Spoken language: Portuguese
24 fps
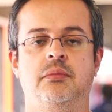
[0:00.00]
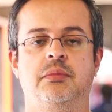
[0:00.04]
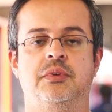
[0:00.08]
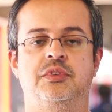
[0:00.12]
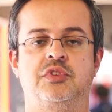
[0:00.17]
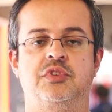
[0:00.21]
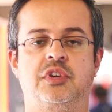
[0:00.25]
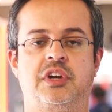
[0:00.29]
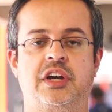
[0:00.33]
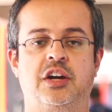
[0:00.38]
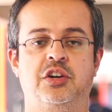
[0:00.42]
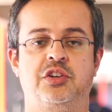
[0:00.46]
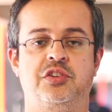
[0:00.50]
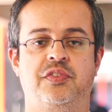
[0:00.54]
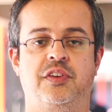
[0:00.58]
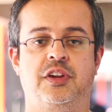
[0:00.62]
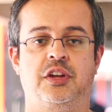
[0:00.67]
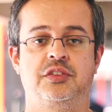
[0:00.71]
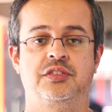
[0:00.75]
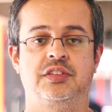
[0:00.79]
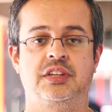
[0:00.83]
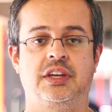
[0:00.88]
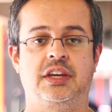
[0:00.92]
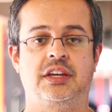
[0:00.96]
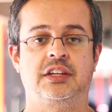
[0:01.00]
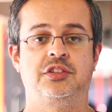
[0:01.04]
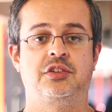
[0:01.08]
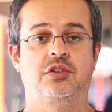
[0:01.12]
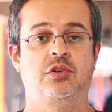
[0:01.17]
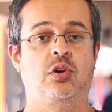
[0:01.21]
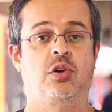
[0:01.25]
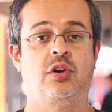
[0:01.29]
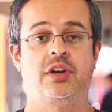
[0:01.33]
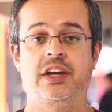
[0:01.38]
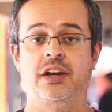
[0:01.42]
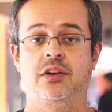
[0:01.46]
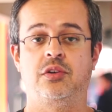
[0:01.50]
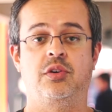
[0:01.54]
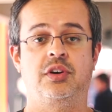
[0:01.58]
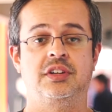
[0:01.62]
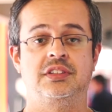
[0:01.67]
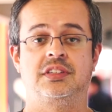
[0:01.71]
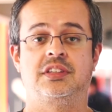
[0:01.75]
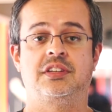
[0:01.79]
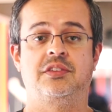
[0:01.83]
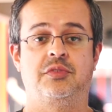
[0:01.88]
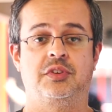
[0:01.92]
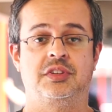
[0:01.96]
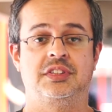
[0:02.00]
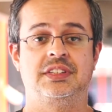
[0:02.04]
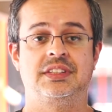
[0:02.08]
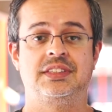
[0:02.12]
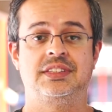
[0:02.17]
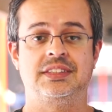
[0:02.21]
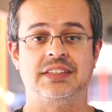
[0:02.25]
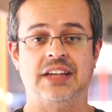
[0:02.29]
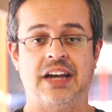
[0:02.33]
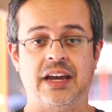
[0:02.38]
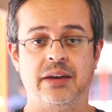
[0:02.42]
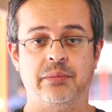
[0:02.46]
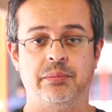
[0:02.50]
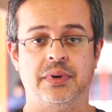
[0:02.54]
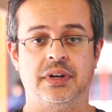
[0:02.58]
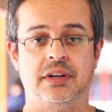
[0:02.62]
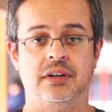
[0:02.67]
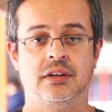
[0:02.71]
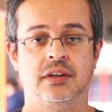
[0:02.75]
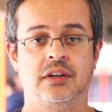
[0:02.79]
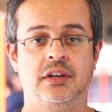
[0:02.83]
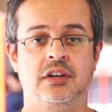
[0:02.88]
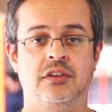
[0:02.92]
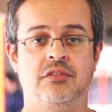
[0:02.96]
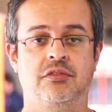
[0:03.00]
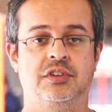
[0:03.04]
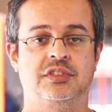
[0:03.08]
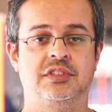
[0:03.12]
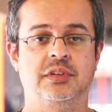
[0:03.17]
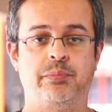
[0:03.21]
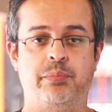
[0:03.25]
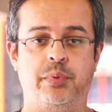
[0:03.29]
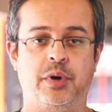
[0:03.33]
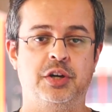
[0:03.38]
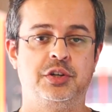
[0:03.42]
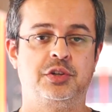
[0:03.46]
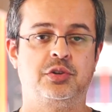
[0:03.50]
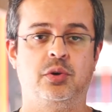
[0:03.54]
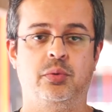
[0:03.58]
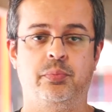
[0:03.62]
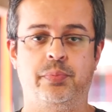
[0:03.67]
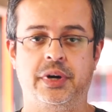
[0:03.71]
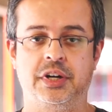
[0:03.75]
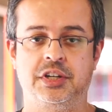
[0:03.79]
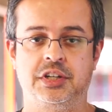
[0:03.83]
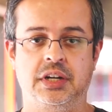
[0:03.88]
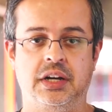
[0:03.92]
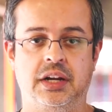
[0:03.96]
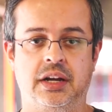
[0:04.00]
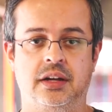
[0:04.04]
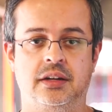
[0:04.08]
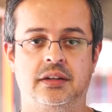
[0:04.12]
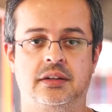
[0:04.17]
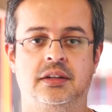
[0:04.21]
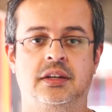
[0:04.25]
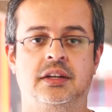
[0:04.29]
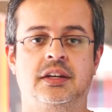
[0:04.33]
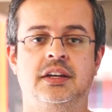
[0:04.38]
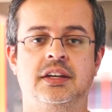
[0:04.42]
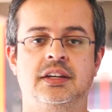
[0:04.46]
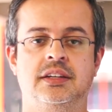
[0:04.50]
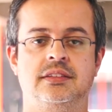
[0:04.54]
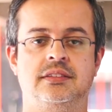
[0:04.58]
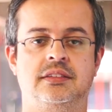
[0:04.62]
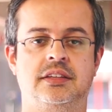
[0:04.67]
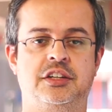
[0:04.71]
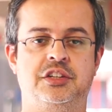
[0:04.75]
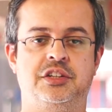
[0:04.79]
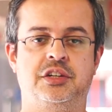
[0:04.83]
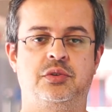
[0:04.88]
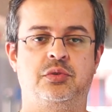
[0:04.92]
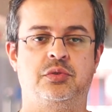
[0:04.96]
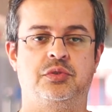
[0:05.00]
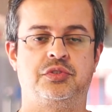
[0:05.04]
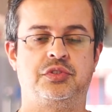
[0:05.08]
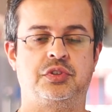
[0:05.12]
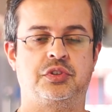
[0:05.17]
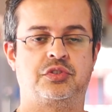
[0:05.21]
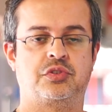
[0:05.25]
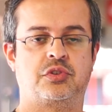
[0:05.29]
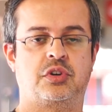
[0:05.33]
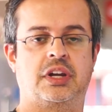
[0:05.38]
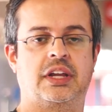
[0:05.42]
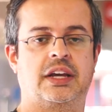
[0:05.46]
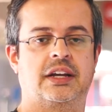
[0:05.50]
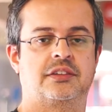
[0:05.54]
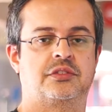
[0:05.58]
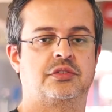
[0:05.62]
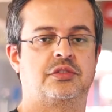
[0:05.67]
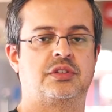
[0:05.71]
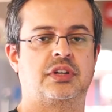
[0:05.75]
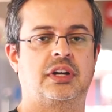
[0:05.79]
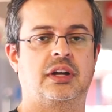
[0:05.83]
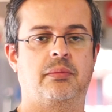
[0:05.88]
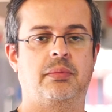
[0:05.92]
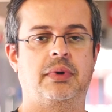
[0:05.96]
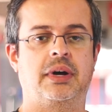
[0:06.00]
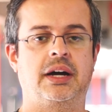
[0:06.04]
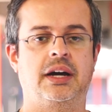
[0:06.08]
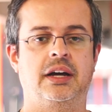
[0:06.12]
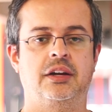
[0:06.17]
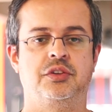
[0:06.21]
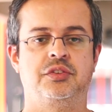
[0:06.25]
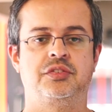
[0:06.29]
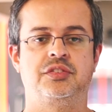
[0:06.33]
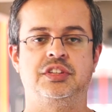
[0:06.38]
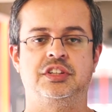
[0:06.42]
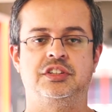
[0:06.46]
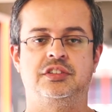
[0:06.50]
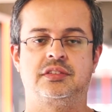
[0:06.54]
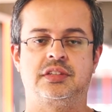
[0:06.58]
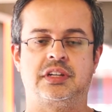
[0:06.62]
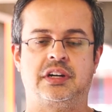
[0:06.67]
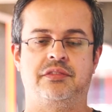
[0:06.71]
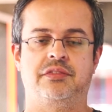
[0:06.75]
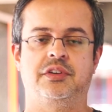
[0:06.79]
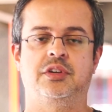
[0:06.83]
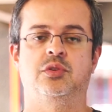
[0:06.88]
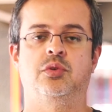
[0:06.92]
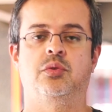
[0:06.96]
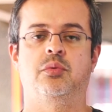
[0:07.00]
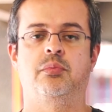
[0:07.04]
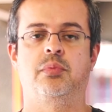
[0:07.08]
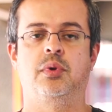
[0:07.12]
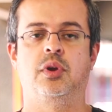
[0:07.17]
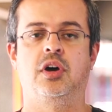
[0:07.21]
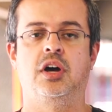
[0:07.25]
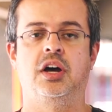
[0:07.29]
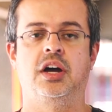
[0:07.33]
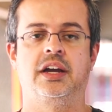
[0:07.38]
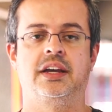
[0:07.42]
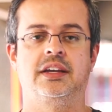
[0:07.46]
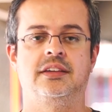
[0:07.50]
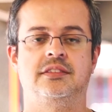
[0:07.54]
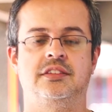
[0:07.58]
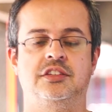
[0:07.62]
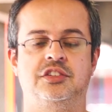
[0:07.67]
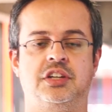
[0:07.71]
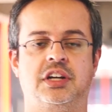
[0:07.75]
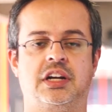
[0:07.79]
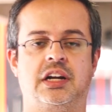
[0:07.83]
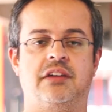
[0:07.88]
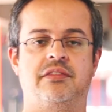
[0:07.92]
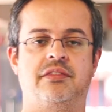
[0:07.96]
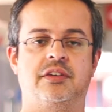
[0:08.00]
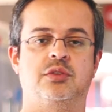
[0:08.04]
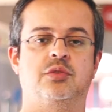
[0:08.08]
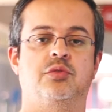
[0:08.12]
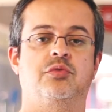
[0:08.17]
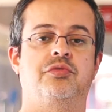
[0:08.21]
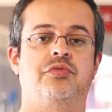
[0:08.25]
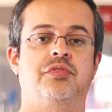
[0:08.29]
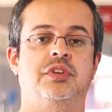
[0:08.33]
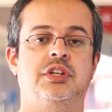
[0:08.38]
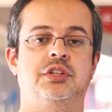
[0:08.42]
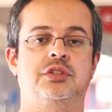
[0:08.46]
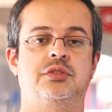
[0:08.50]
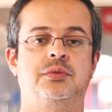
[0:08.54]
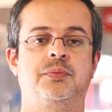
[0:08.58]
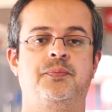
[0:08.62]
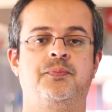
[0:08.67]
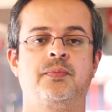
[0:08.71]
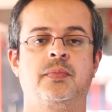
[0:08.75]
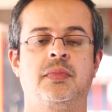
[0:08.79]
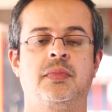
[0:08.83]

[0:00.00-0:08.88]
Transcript: Mas eu quero te falar o seguinte: qualquer coisa que você saiba, você pode compartilhar. Seja com seus colegas do trabalho, seja escrevendo um blog, seja gravando um vídeo.